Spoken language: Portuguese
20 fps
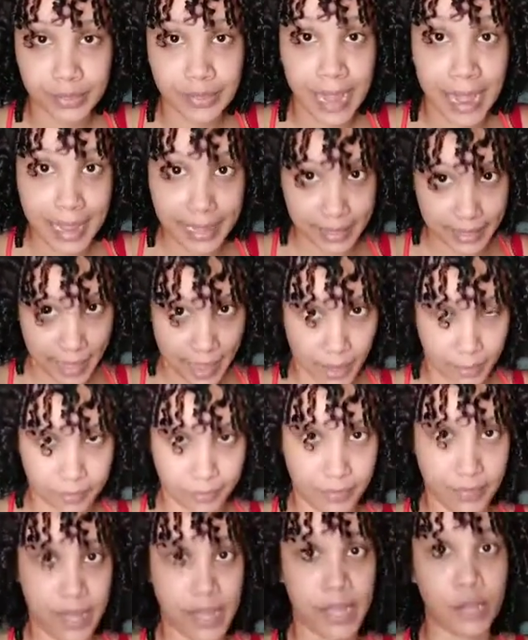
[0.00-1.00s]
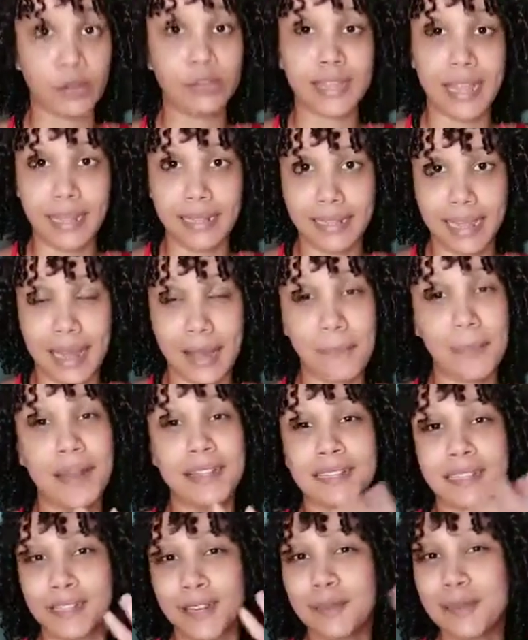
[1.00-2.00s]
Tainá, eu, Tainá,
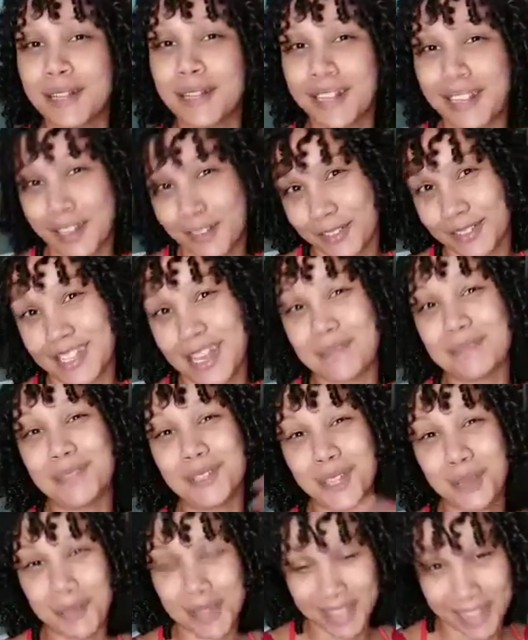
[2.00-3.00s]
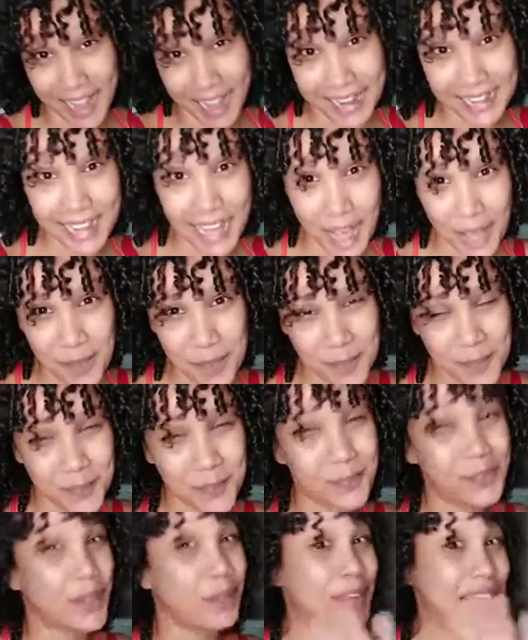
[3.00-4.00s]
prazer, para quem não sabe, meu nome é Tainá,
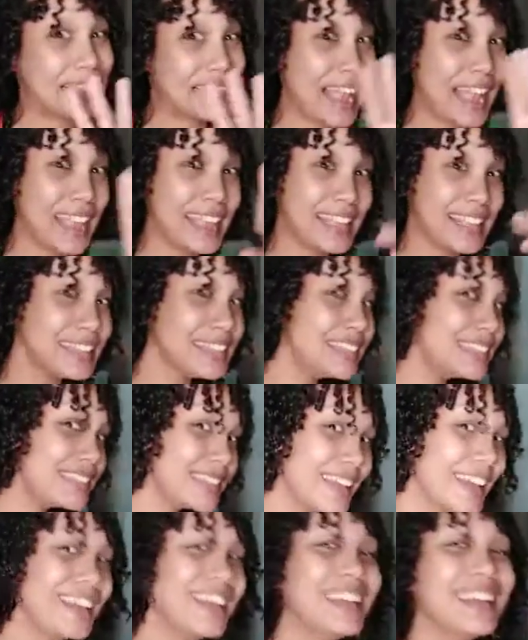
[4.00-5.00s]
não é Thaís.